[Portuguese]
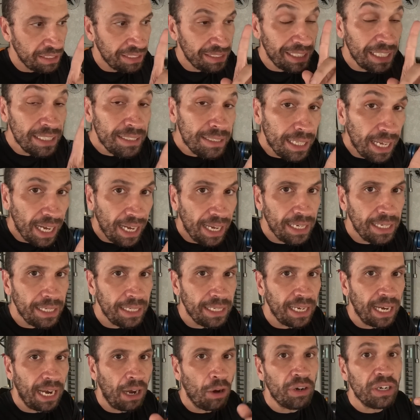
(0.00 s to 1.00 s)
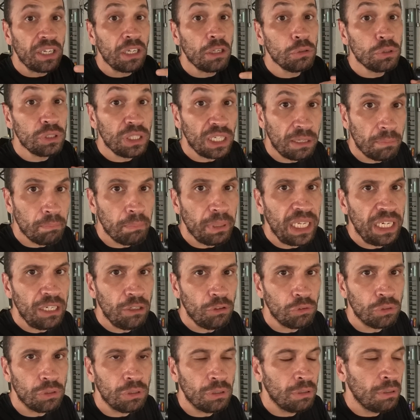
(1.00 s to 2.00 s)
e detalhe, a hora que eu
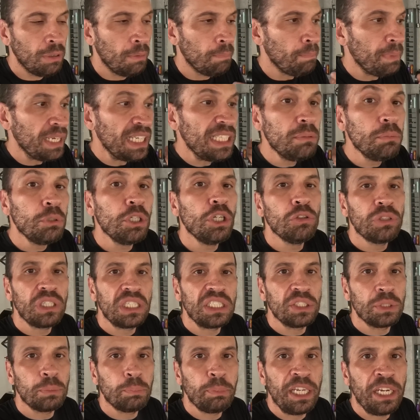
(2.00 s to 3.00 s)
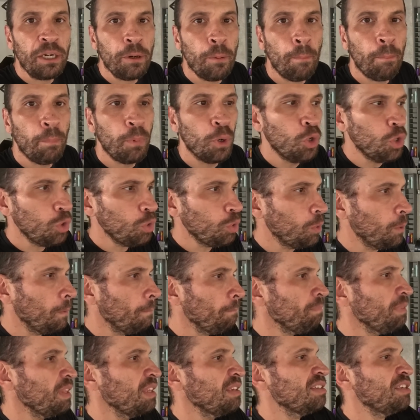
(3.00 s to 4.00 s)
termino, mesmo que eu transpire um pouco,
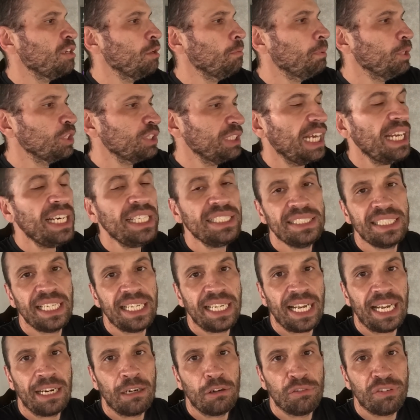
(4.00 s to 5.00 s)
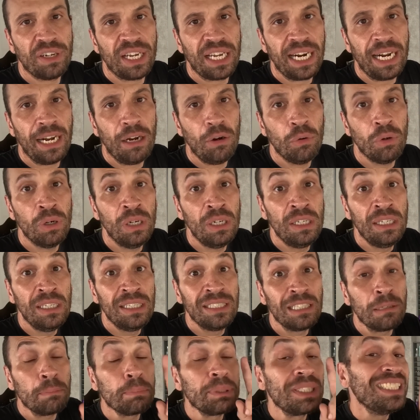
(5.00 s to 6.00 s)
se eu botar ela secar no varal,
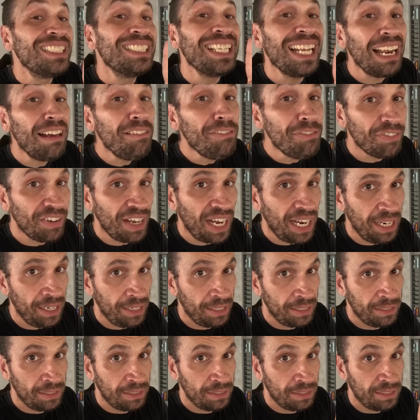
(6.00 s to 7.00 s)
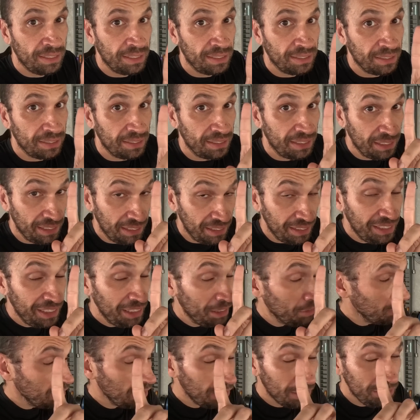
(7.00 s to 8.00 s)
não precisa lavar. E, e
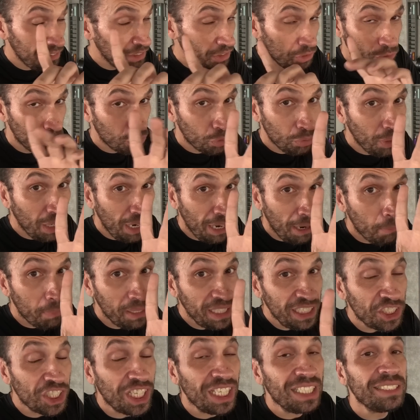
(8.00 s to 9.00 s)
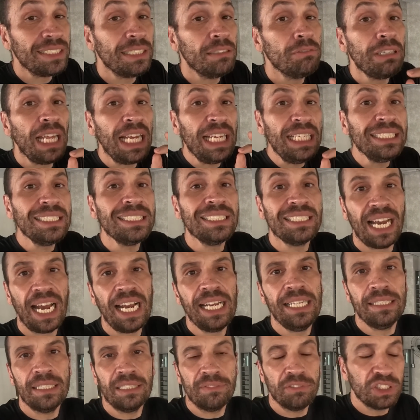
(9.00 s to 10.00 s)
eu, isso é uma indicação da
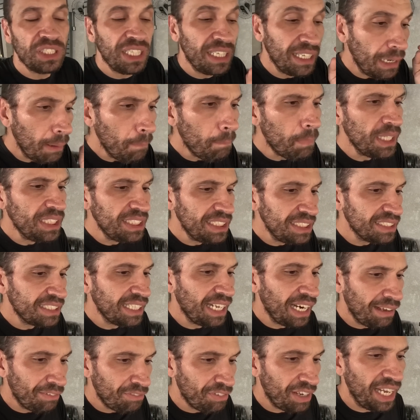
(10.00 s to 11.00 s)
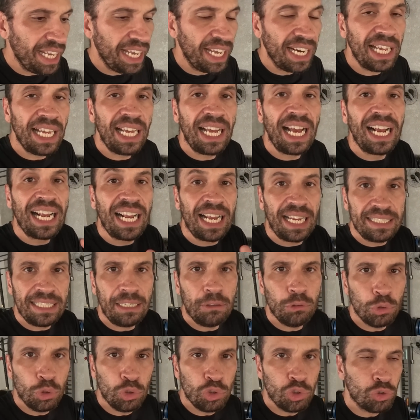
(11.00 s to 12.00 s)
Insider, você não precisa lavar ela a
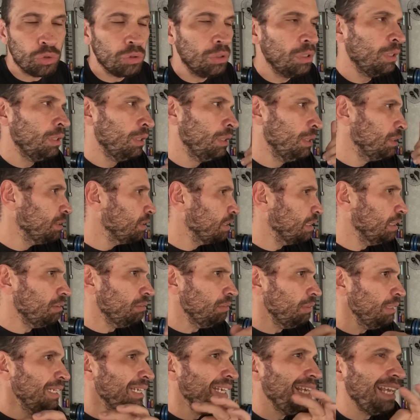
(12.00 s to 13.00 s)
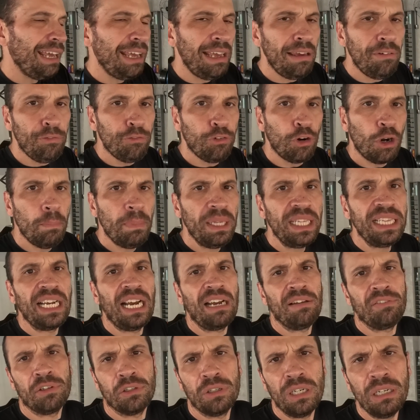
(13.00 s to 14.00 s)
cada uso. Então é
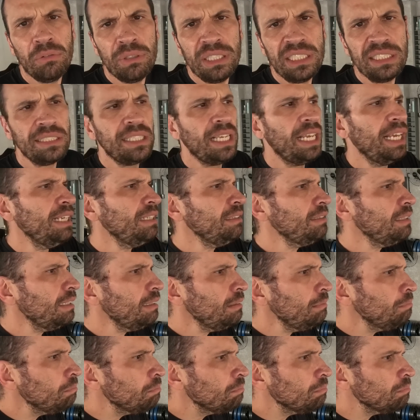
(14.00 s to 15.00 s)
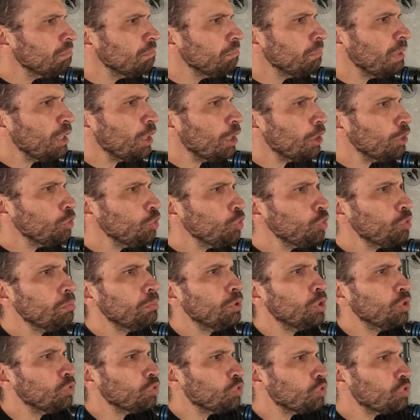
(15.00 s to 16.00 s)
formidável, não esquenta, melhor dos
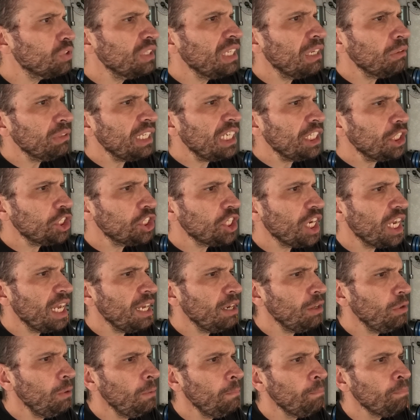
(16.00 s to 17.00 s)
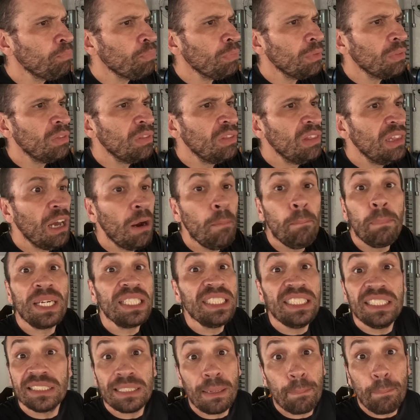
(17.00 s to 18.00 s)
mundos, não dá cheiro, não
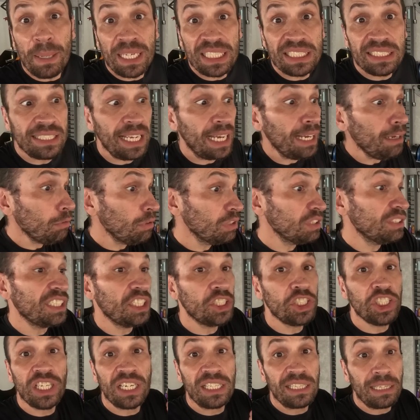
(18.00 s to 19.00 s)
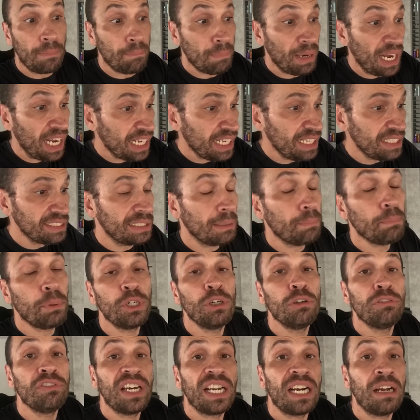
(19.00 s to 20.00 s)
precisa passar quando você tira da máquina, você
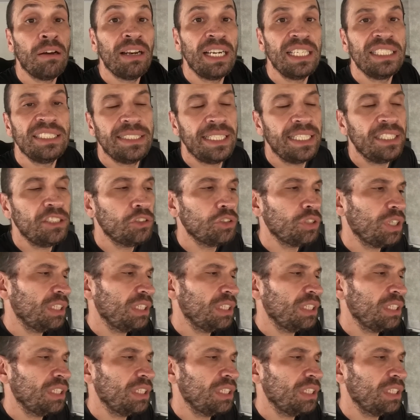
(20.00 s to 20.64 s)
põe no varal, ela estende